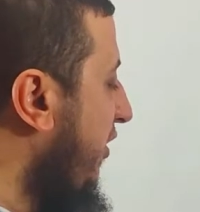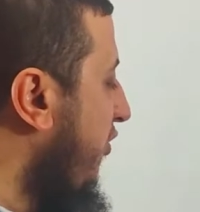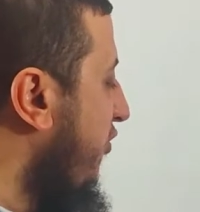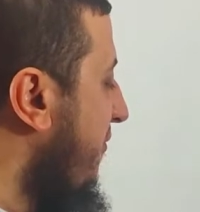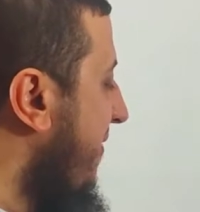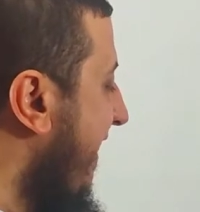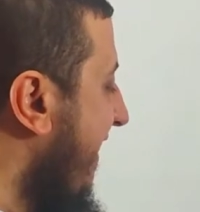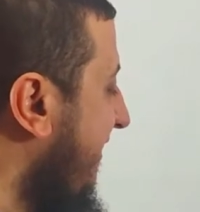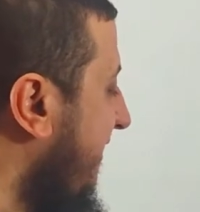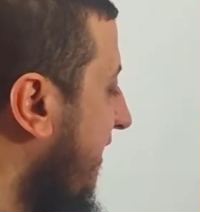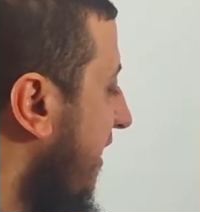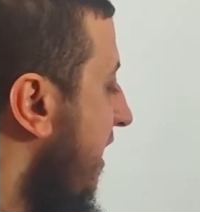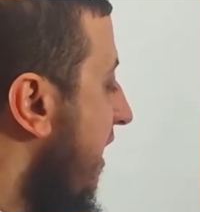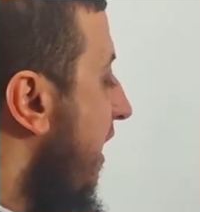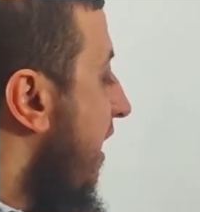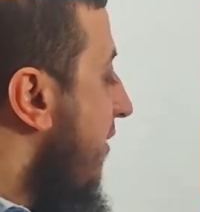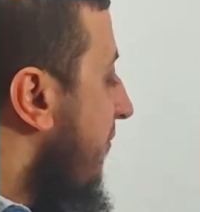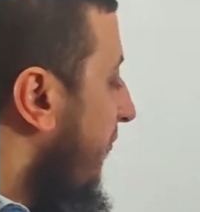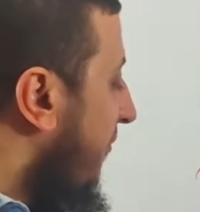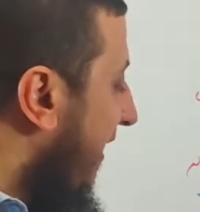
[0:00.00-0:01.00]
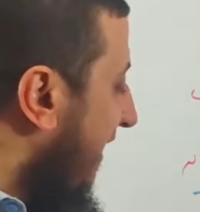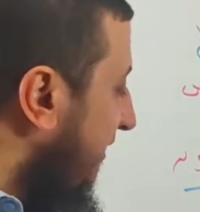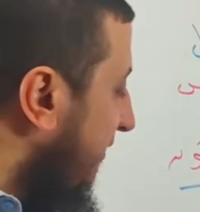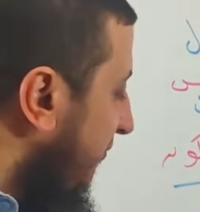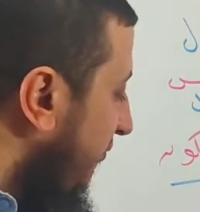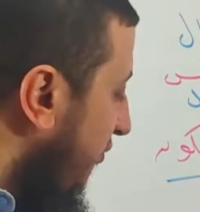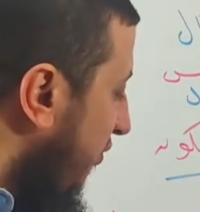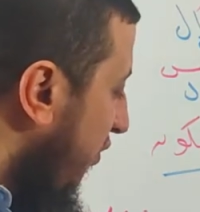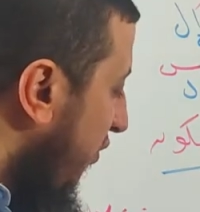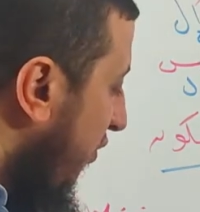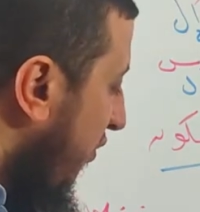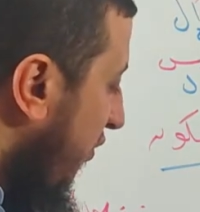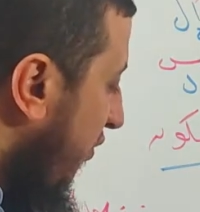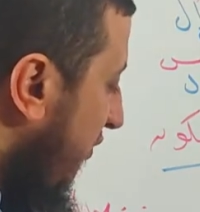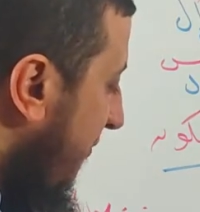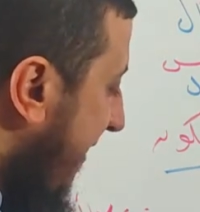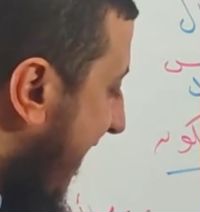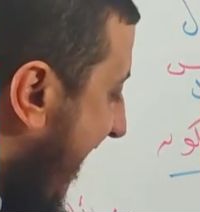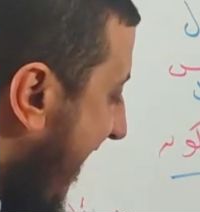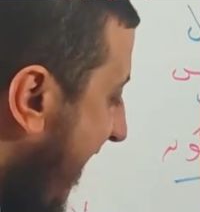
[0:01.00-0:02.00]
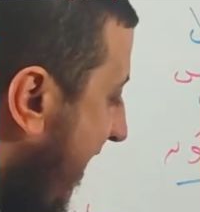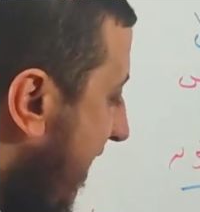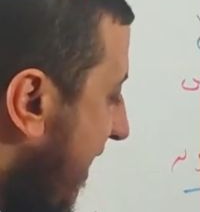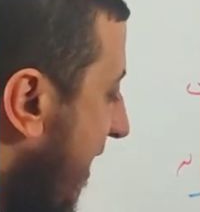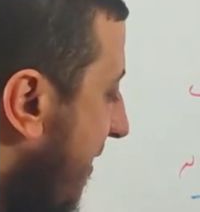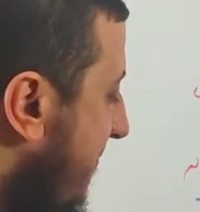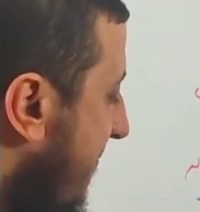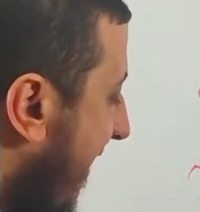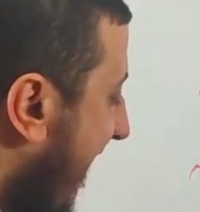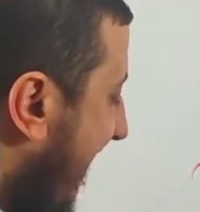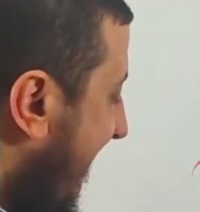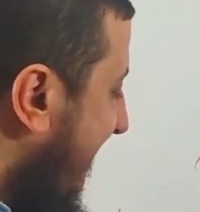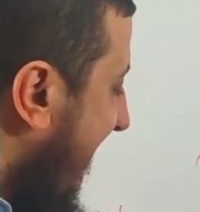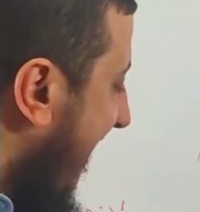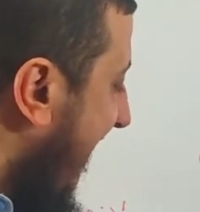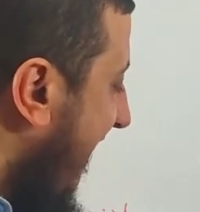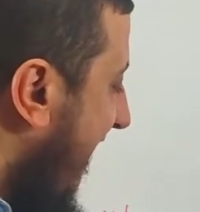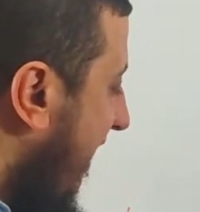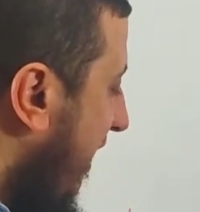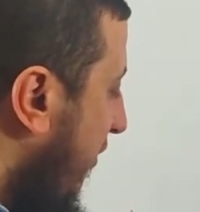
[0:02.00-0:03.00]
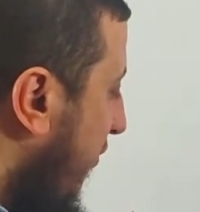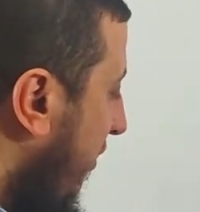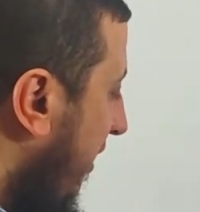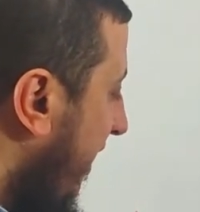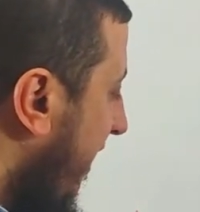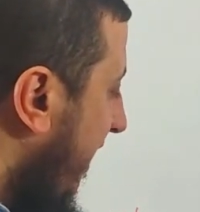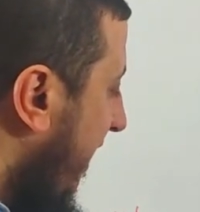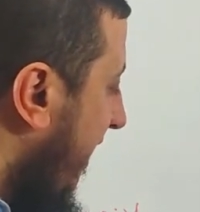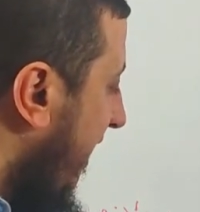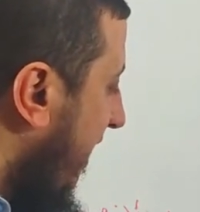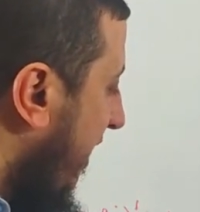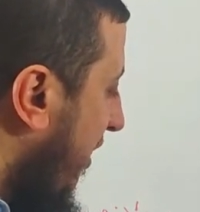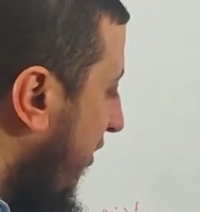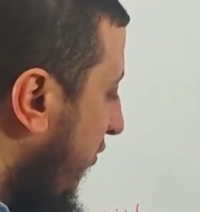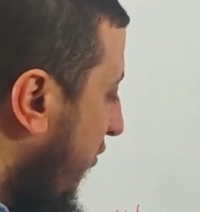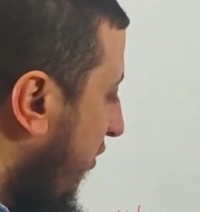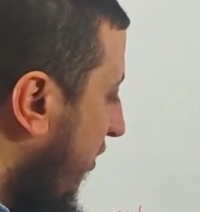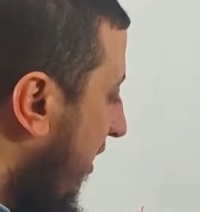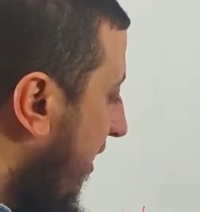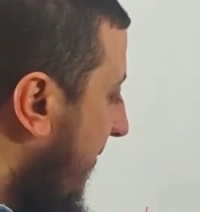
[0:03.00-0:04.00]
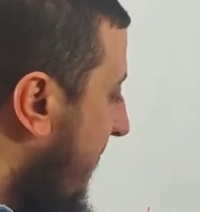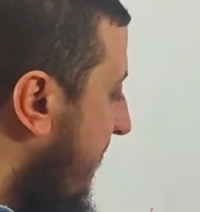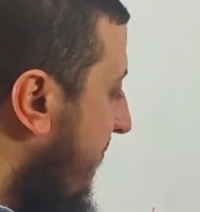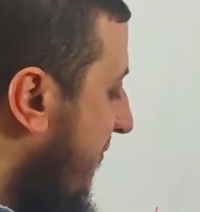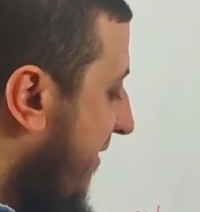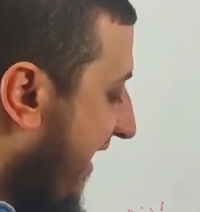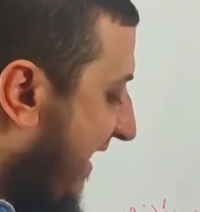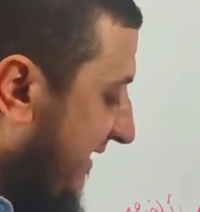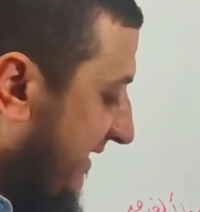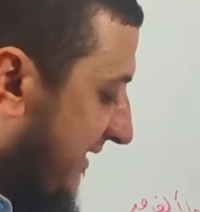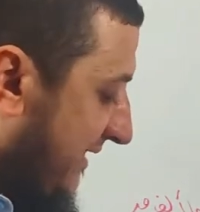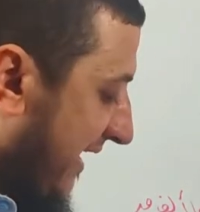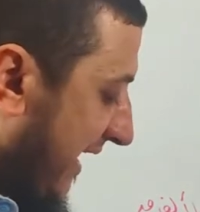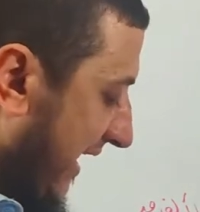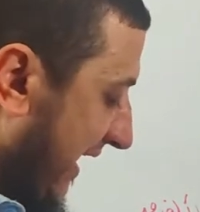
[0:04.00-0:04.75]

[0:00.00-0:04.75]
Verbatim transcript: واو مد مضمومة بعدها واو مد